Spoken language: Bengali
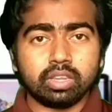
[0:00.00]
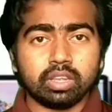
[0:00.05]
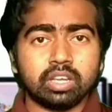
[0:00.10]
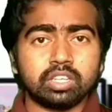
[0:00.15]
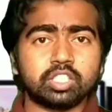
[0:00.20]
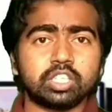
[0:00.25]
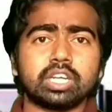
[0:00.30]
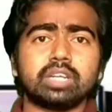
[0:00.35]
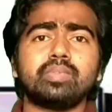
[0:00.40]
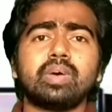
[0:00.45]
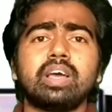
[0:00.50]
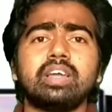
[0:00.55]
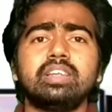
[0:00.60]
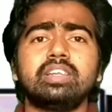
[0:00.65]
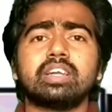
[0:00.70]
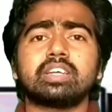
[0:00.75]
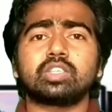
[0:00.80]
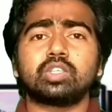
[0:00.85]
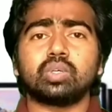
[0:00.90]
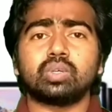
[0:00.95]
মানে
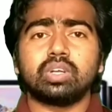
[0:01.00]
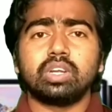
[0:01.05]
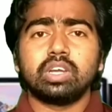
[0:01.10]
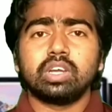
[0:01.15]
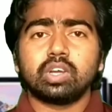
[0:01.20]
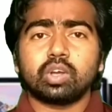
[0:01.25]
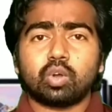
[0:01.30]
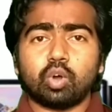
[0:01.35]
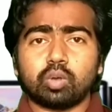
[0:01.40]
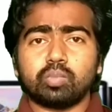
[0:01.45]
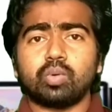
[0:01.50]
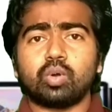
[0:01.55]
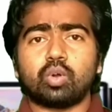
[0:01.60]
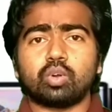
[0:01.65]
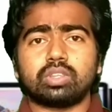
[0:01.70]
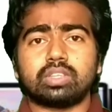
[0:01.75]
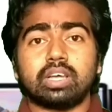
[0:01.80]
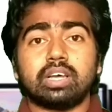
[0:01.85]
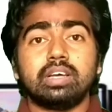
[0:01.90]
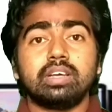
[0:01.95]
সেনাবাহিনীর একজন
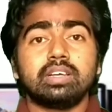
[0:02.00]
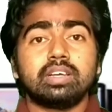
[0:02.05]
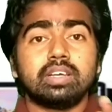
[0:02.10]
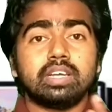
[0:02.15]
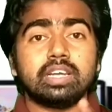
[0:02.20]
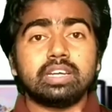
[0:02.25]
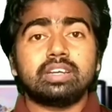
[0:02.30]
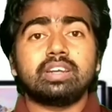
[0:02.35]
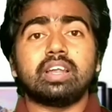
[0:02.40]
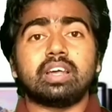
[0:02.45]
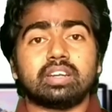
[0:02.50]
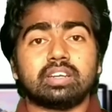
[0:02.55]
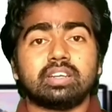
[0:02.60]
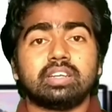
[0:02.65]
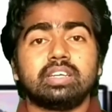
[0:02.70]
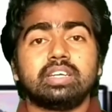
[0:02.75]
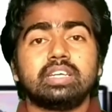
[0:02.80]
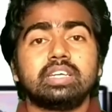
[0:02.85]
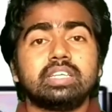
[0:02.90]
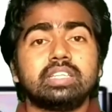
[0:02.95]
কর্মকর্তা হিটলার
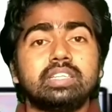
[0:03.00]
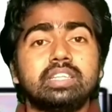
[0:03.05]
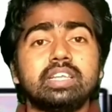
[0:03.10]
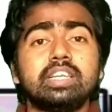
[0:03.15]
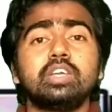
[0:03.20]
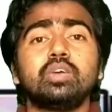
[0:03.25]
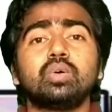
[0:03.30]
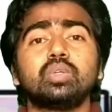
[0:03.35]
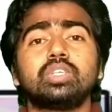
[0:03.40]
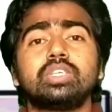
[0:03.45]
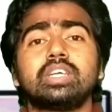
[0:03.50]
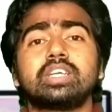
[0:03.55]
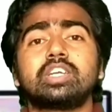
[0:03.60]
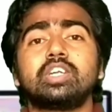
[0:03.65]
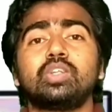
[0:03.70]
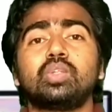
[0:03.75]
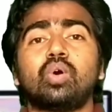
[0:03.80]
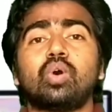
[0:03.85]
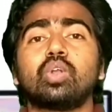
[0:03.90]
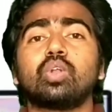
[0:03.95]
তিনি হচ্ছে
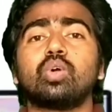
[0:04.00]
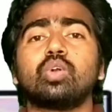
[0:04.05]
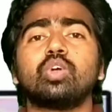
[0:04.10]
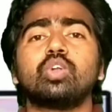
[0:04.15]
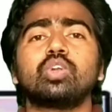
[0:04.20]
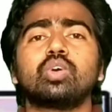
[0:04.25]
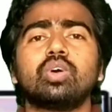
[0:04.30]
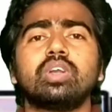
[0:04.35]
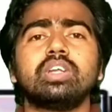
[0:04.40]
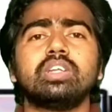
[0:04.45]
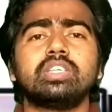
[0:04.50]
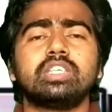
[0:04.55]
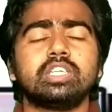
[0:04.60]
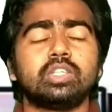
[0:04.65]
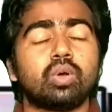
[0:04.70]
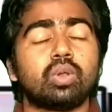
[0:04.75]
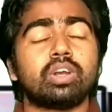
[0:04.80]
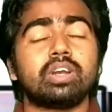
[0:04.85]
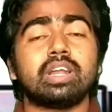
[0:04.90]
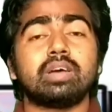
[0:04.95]
একটি দল গঠন করেন সেই
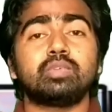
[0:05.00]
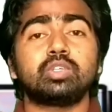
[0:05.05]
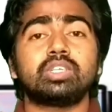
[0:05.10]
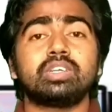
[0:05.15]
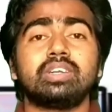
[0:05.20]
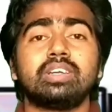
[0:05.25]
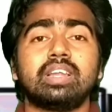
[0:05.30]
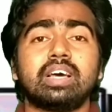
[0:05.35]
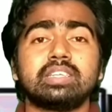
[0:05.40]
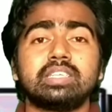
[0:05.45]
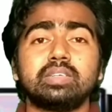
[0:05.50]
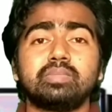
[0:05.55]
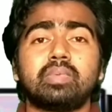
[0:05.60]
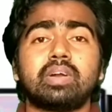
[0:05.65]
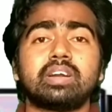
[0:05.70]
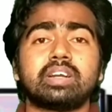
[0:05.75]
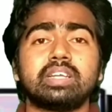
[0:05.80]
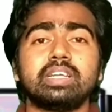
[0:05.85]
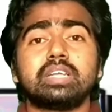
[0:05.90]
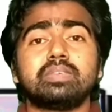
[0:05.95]
দলের নাম হচ্ছে নাজি
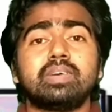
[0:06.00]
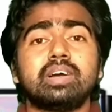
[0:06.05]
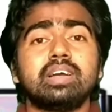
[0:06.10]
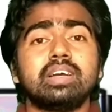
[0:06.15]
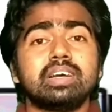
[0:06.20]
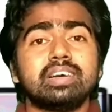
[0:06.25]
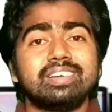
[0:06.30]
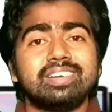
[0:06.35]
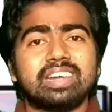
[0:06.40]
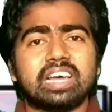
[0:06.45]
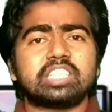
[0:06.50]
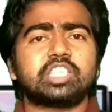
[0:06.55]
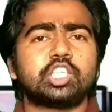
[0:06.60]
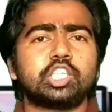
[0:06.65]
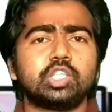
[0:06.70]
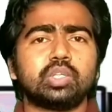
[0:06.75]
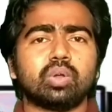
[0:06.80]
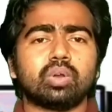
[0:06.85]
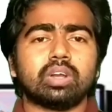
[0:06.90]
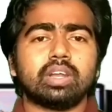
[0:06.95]
পার্টি বা
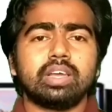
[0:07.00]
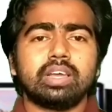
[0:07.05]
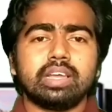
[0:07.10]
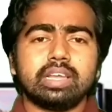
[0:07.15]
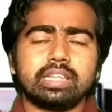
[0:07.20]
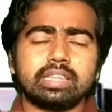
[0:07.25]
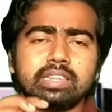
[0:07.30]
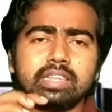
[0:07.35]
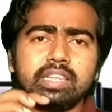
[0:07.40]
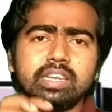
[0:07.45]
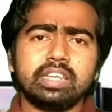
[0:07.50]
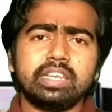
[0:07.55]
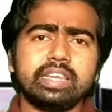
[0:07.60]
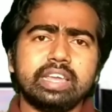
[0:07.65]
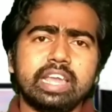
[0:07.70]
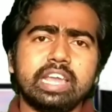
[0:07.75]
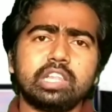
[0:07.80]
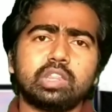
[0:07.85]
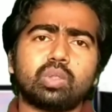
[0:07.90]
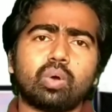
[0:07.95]
নাৎসি দল তিনি
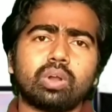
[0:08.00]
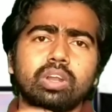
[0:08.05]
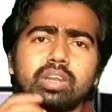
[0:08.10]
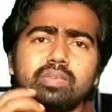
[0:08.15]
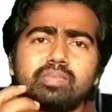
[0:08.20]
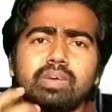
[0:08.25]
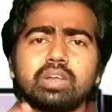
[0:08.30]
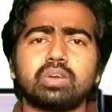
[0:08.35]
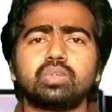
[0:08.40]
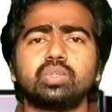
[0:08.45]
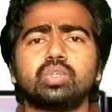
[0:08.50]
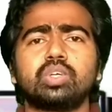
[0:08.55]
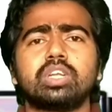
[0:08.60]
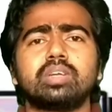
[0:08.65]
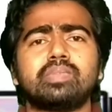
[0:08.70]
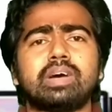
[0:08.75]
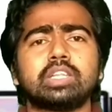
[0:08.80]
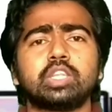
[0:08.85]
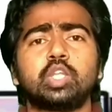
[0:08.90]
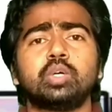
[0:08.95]
এই দলের
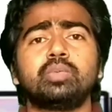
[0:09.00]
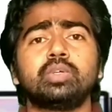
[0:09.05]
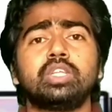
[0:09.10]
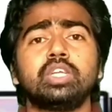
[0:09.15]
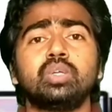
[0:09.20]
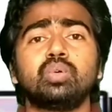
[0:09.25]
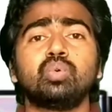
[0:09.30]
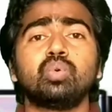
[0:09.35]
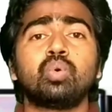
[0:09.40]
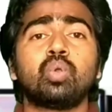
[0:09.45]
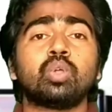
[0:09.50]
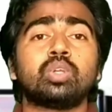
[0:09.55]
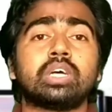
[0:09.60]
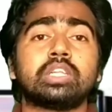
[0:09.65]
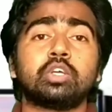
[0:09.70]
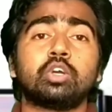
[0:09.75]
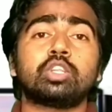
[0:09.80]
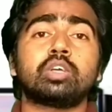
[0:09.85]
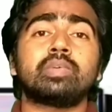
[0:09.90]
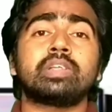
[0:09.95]
মানুষজনের মাধ্যমে তিনি উগ্র
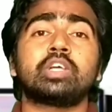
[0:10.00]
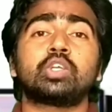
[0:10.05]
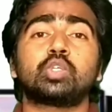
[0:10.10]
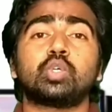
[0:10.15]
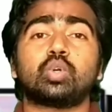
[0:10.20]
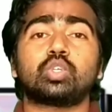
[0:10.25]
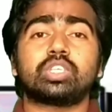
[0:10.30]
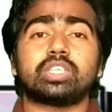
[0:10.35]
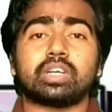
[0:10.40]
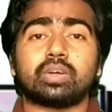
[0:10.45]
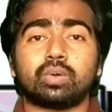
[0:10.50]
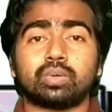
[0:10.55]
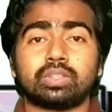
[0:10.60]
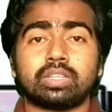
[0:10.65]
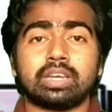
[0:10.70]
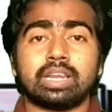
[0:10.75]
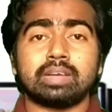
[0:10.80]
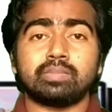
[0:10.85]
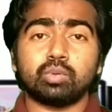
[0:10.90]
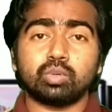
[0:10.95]
জাতীয়তাবাদের চর্চা
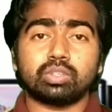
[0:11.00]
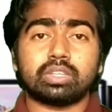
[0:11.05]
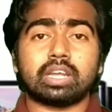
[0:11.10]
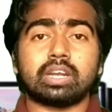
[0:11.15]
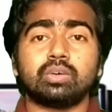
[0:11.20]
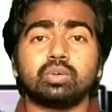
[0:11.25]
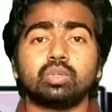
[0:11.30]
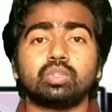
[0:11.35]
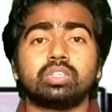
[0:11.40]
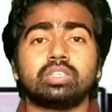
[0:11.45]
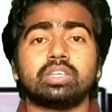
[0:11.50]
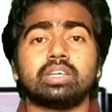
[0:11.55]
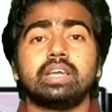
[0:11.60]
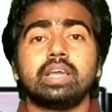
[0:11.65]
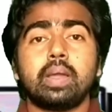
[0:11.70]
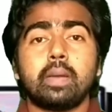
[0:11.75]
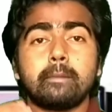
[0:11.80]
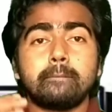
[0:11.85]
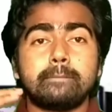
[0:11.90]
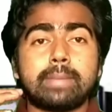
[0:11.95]
করতেন এবং তারা হচ্ছে
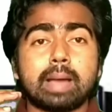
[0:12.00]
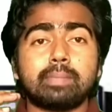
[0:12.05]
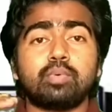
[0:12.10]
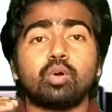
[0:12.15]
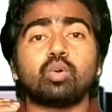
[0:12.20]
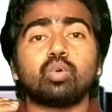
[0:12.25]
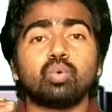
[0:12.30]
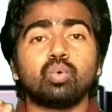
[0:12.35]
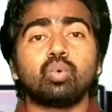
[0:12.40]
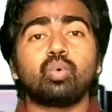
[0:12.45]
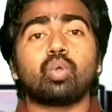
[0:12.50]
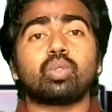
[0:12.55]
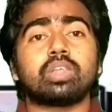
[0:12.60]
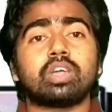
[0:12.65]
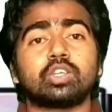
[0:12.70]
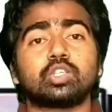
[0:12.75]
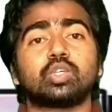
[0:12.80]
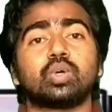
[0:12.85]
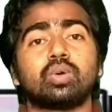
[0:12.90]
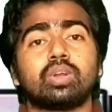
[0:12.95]
ব্যাপক
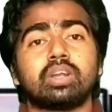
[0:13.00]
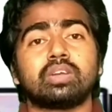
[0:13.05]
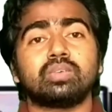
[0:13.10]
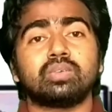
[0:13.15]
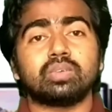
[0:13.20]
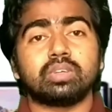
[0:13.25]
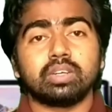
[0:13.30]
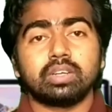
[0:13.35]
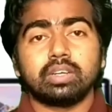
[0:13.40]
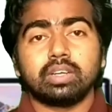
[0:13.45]
উগ্রতার ছড়ানোর